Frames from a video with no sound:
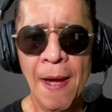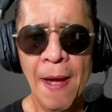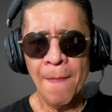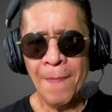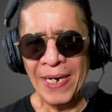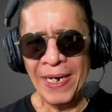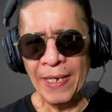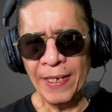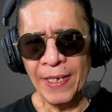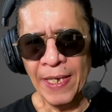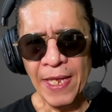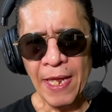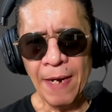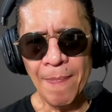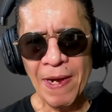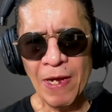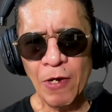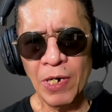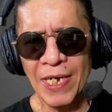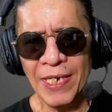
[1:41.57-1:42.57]
Para
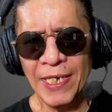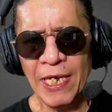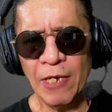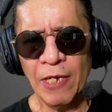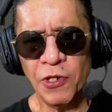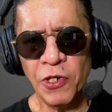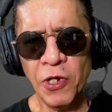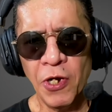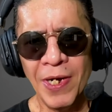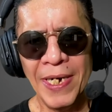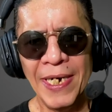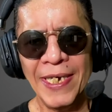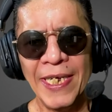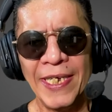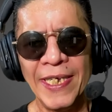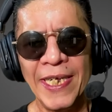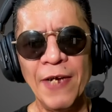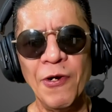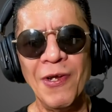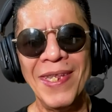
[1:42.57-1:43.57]
entender mejor la situación es
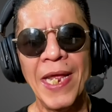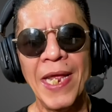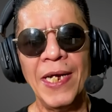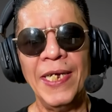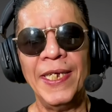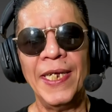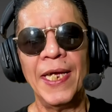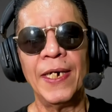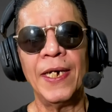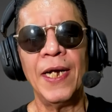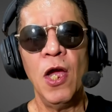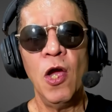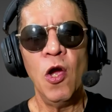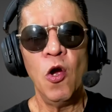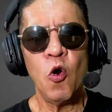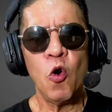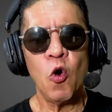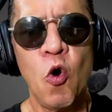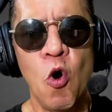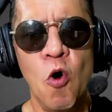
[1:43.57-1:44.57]
necesario analizar
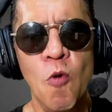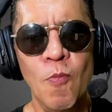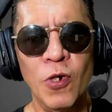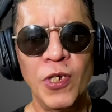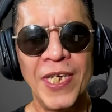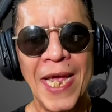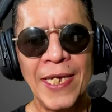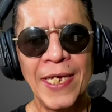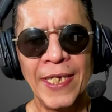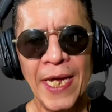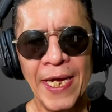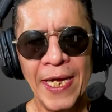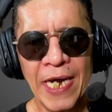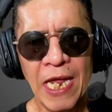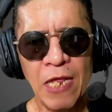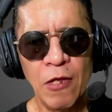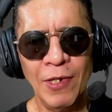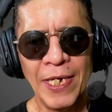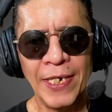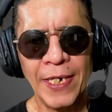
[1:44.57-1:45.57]
cómo se ha
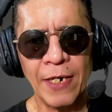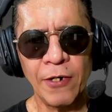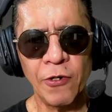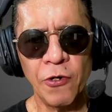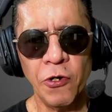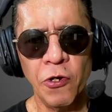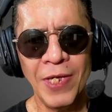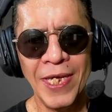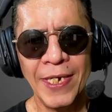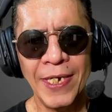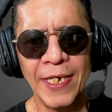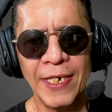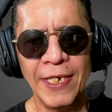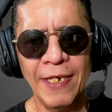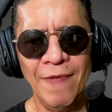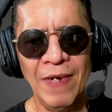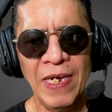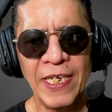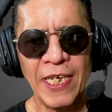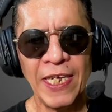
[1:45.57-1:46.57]
exagerado el desarrollo de estas
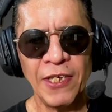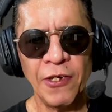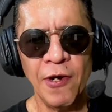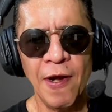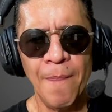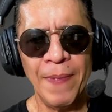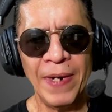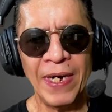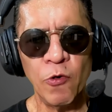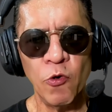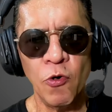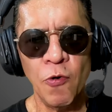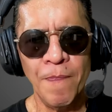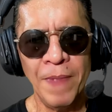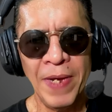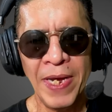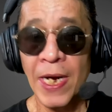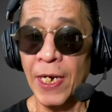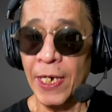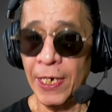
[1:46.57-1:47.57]
civilizaciones
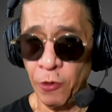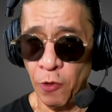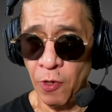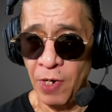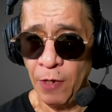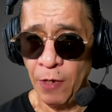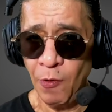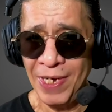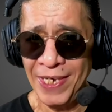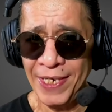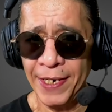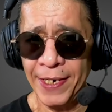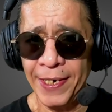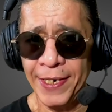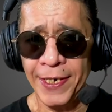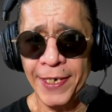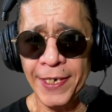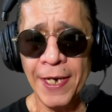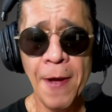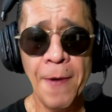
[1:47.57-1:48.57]
precolombinas, que son las nuestras.
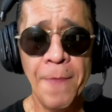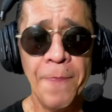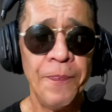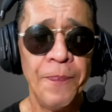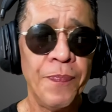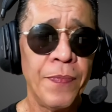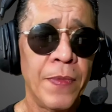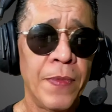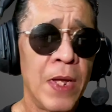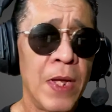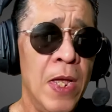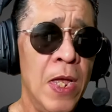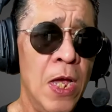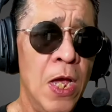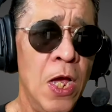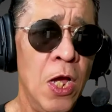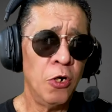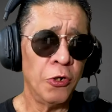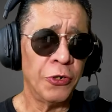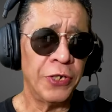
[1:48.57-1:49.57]

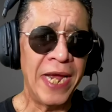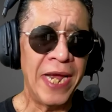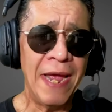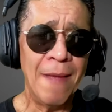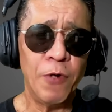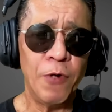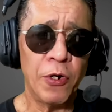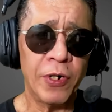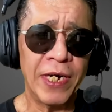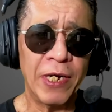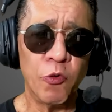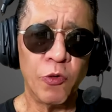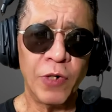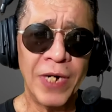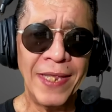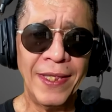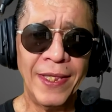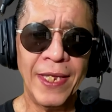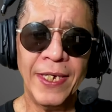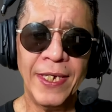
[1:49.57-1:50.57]
Los ejemplos
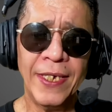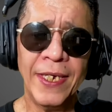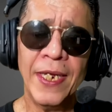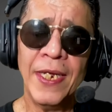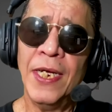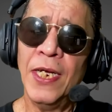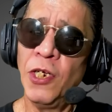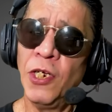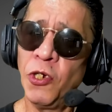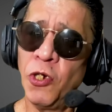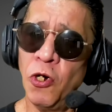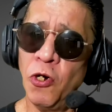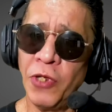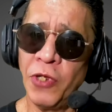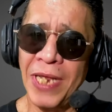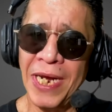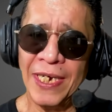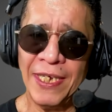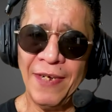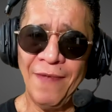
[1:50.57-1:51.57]
recurrentes son
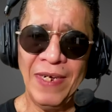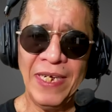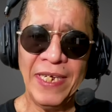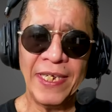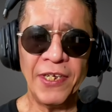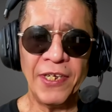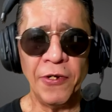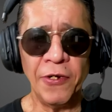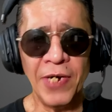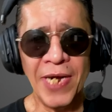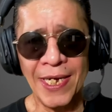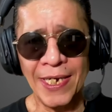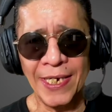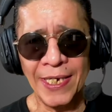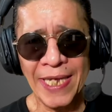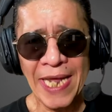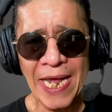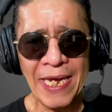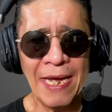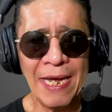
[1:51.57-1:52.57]
los de las civilizaciones
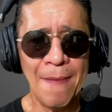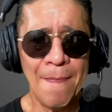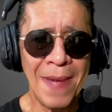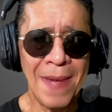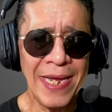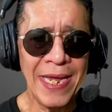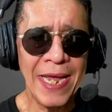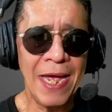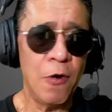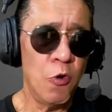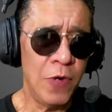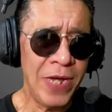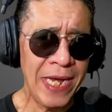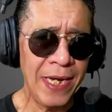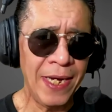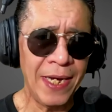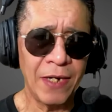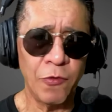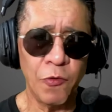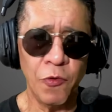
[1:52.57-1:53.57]
azteca, maya o
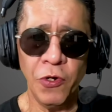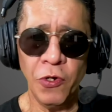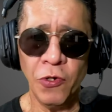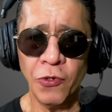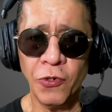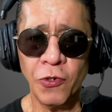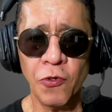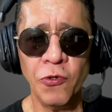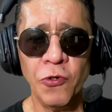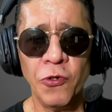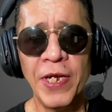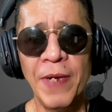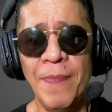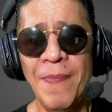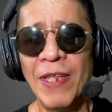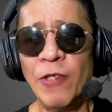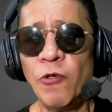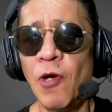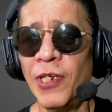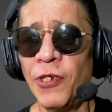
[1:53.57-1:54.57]
inca, cuyos
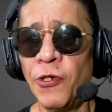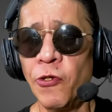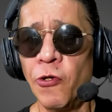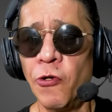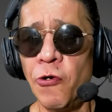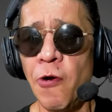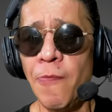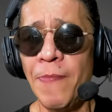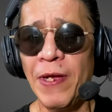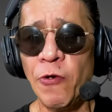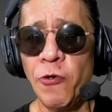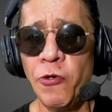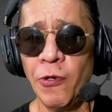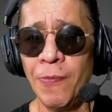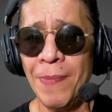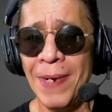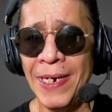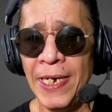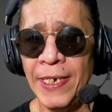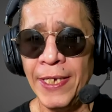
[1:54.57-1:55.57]
conocimientos astronómicos y
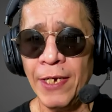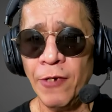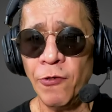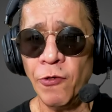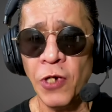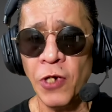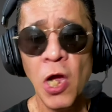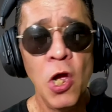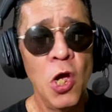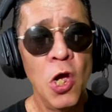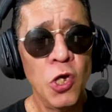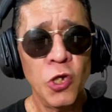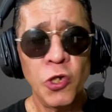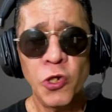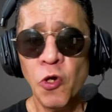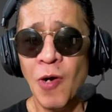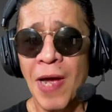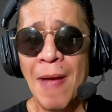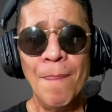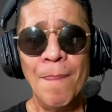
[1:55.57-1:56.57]
urbanísticos
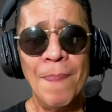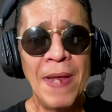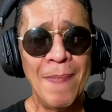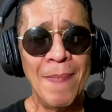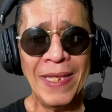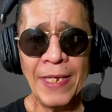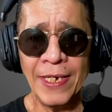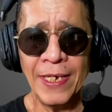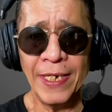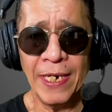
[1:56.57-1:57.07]
son ampliamente